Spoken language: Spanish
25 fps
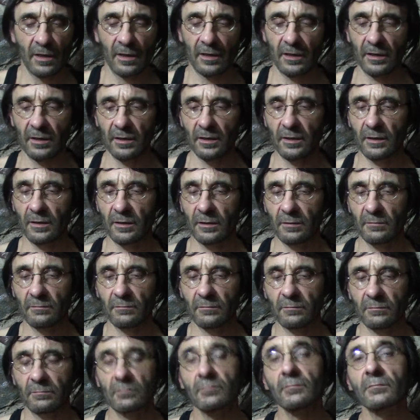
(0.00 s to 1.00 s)

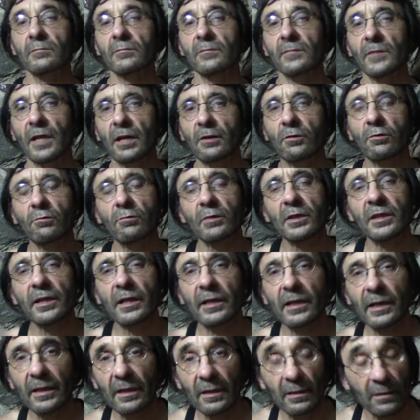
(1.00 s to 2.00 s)
Eh, daros
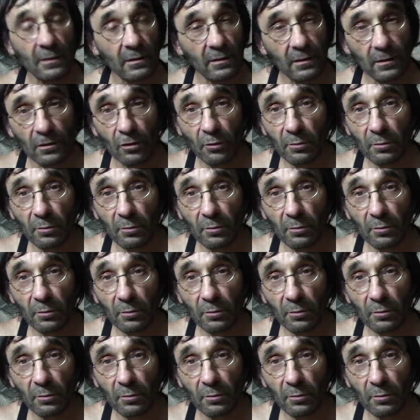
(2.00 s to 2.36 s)
cuenta que